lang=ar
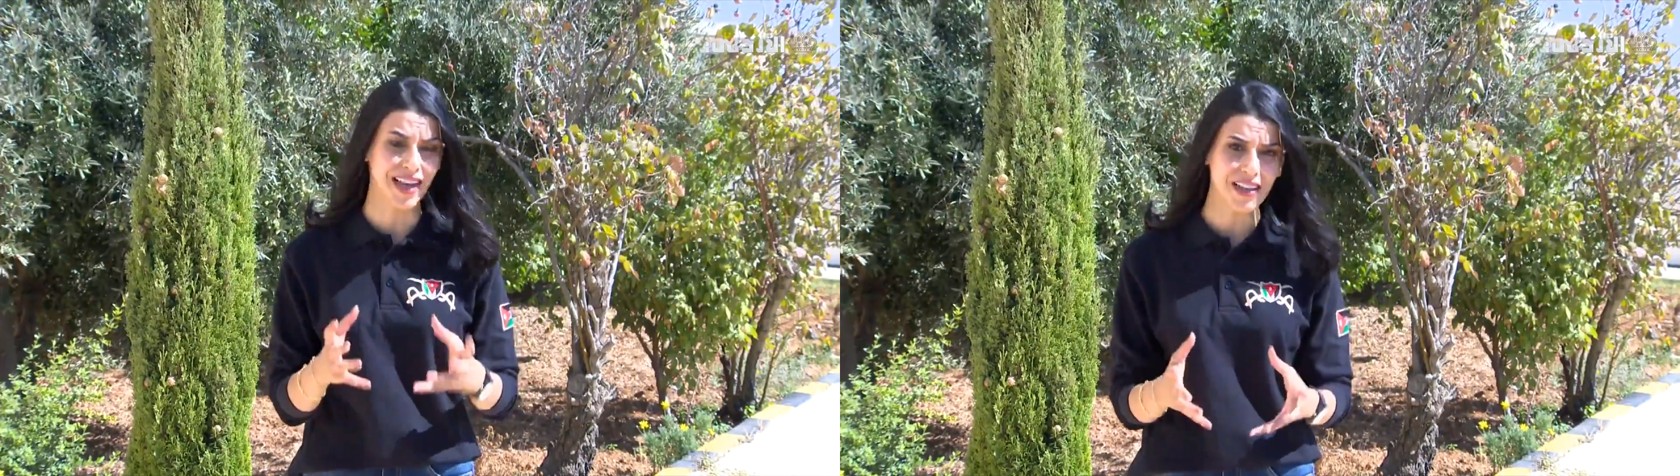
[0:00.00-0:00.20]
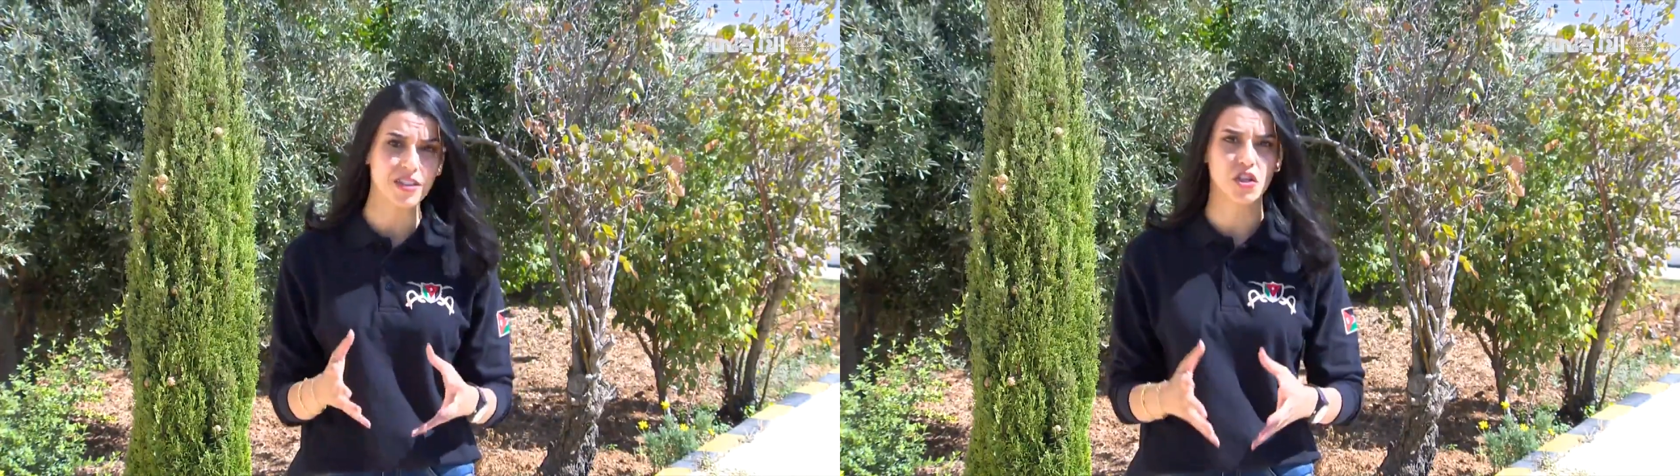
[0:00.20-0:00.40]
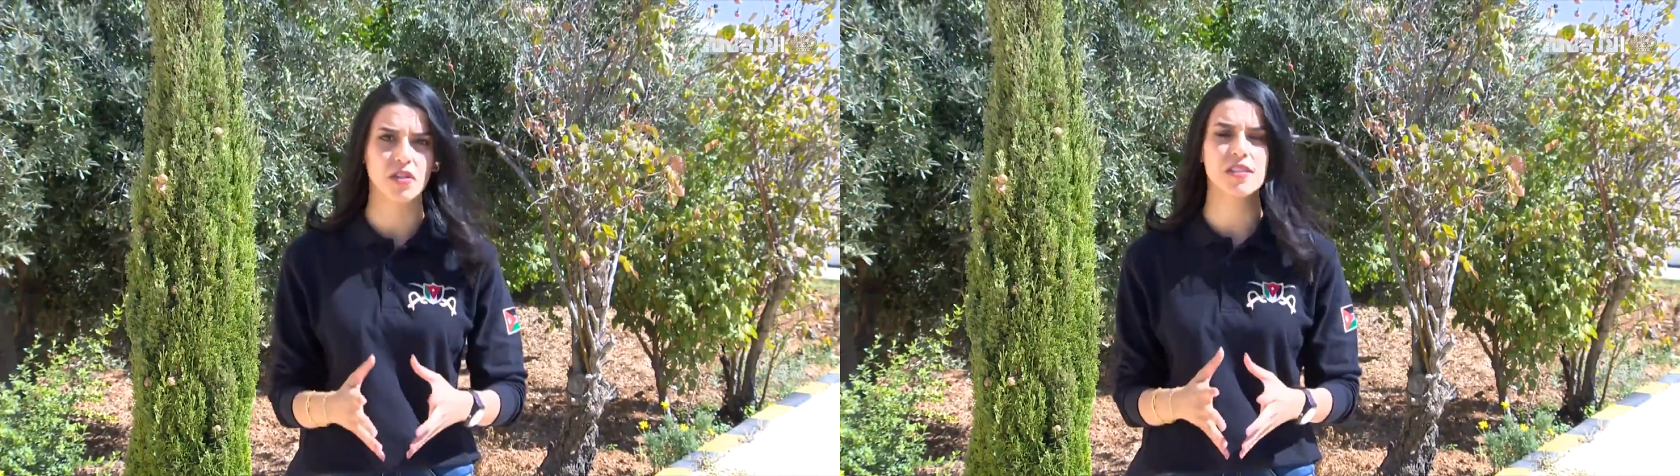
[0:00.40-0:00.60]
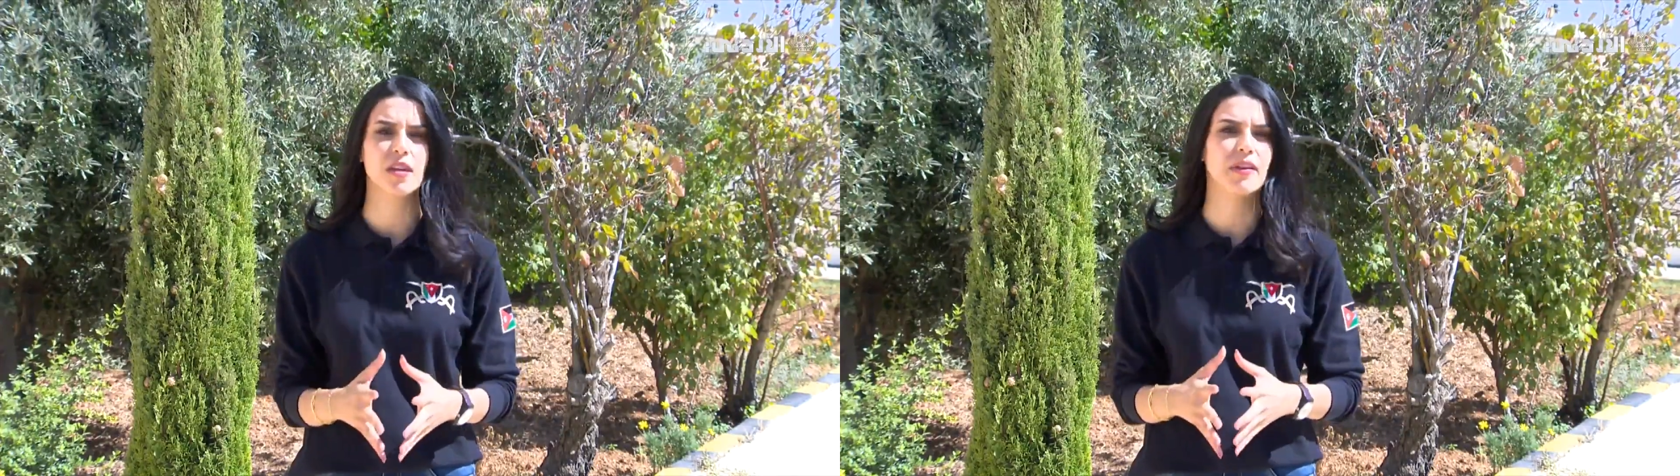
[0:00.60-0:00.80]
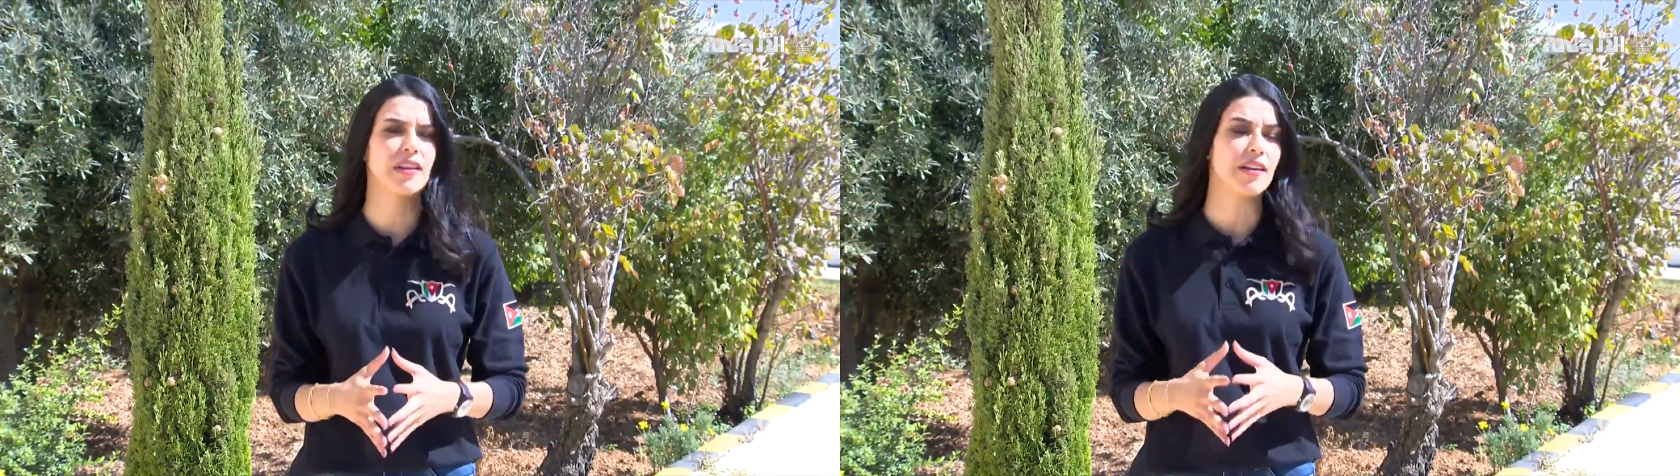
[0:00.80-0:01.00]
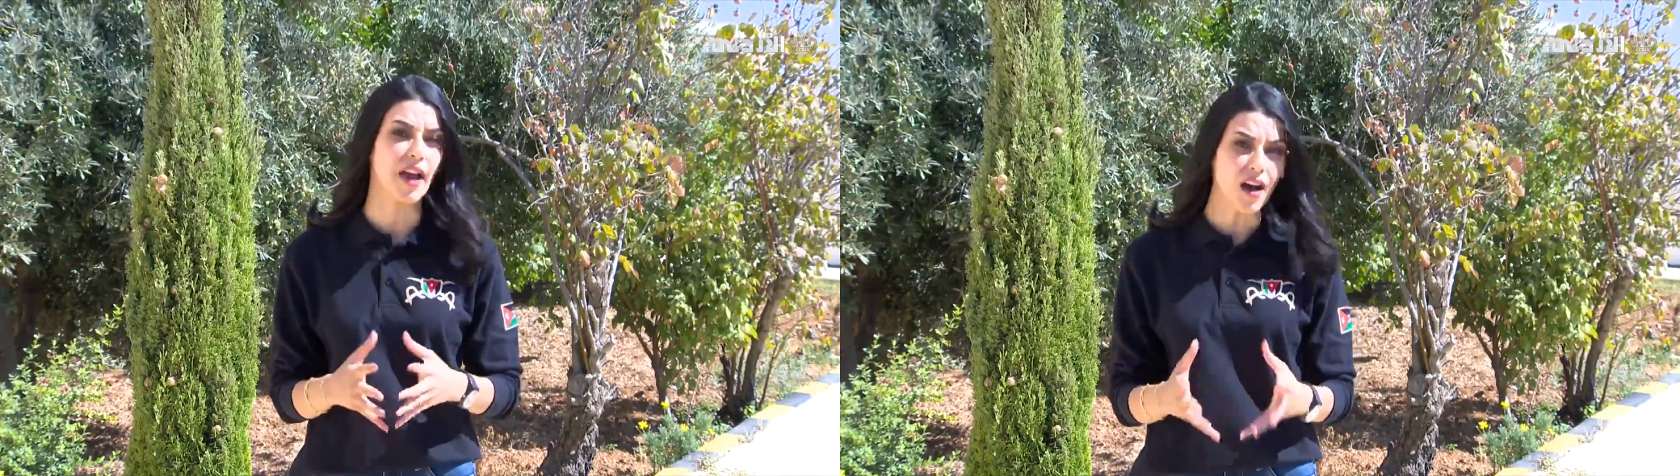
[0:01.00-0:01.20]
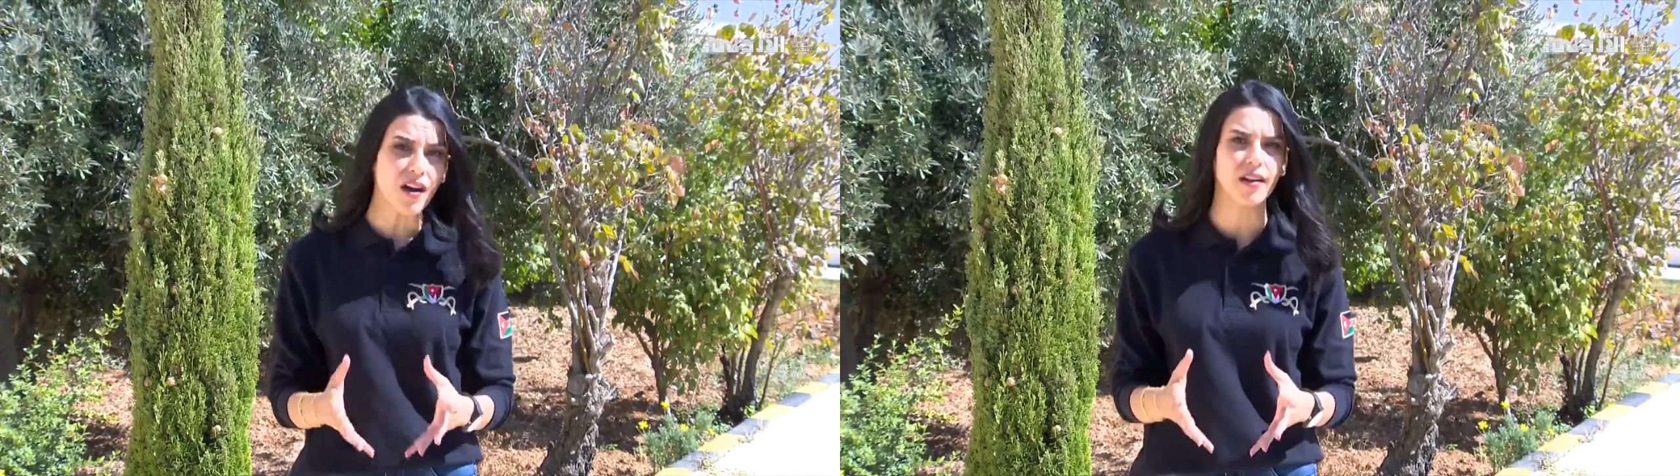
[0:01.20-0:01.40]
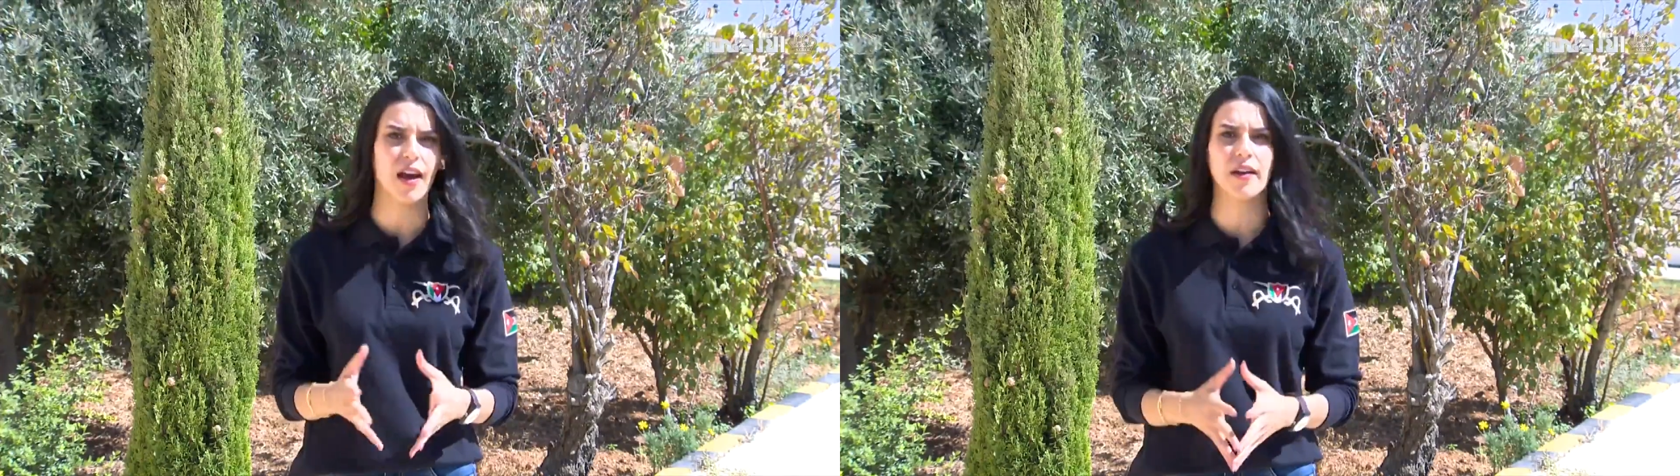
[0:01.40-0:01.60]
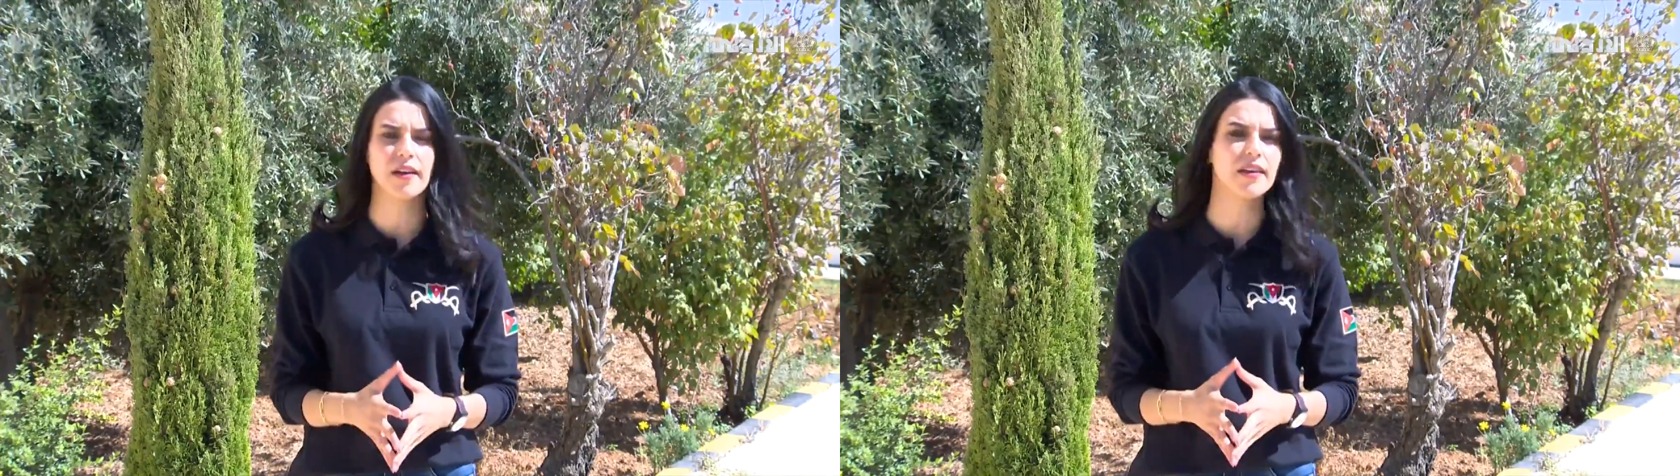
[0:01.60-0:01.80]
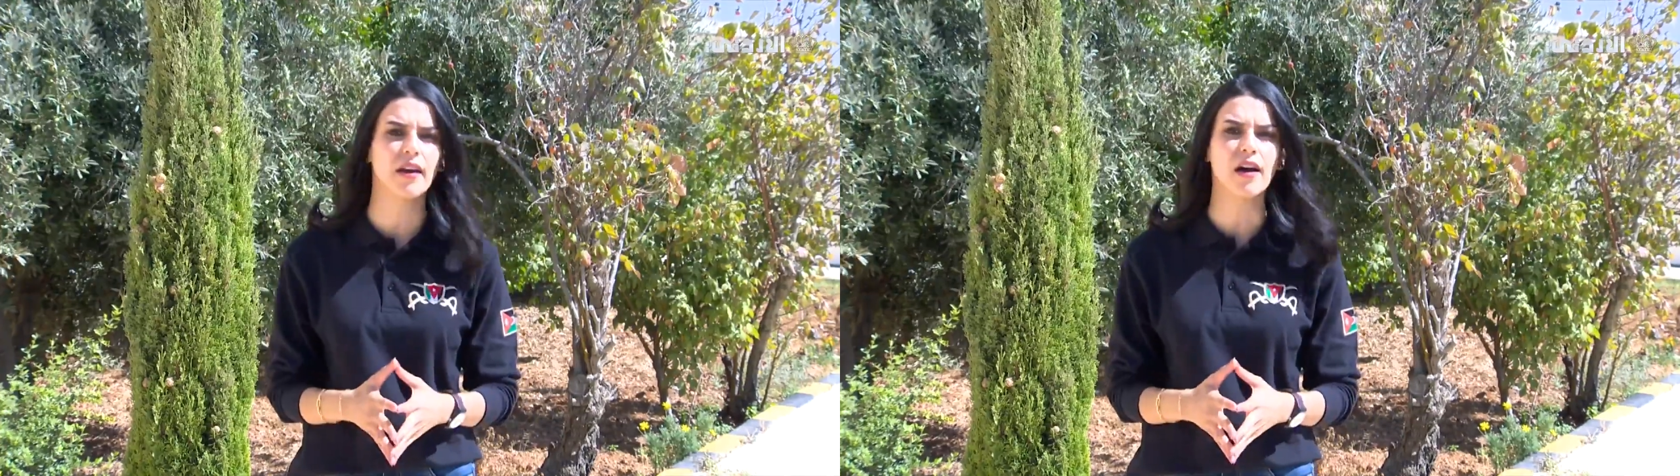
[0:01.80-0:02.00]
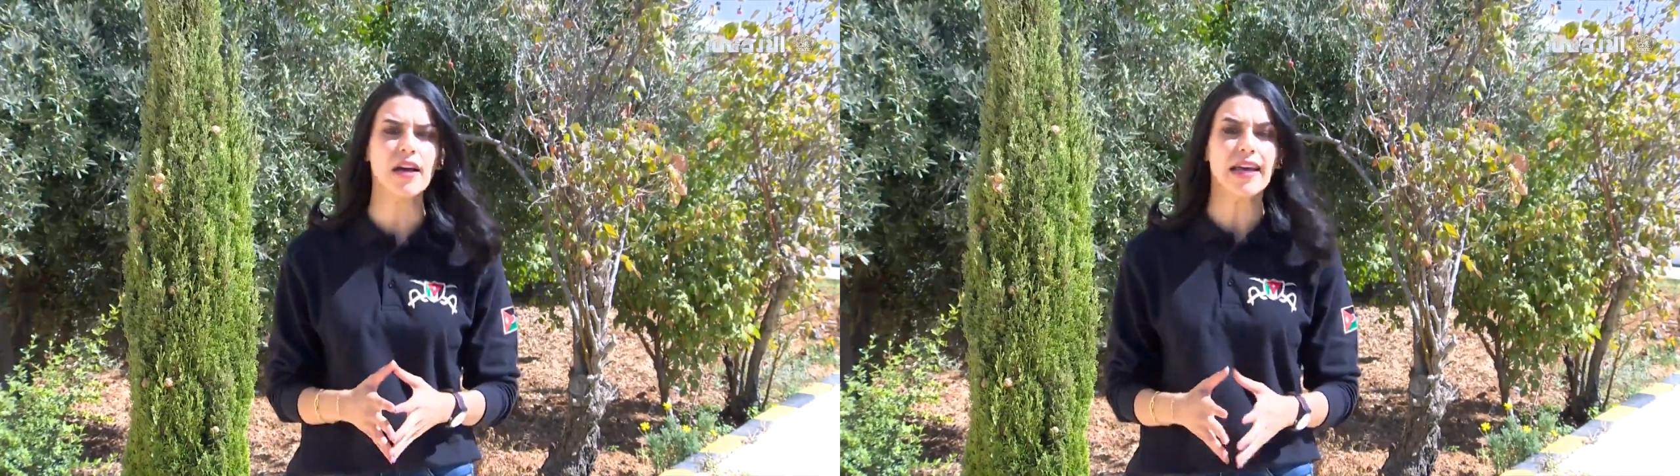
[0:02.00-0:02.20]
هاي الشخصية مثل الإعاقة الحركية